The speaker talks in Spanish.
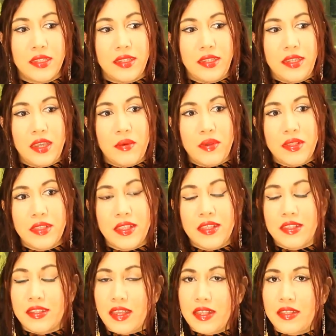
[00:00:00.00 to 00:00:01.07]
y a
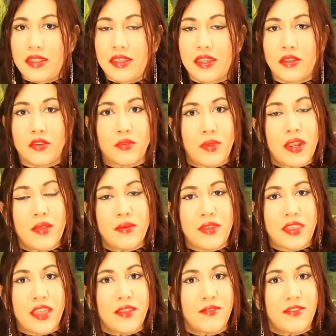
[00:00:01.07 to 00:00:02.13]
veces casi que nos va la
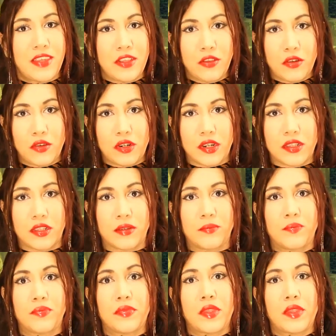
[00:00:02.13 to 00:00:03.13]
vida viéndolo crecer.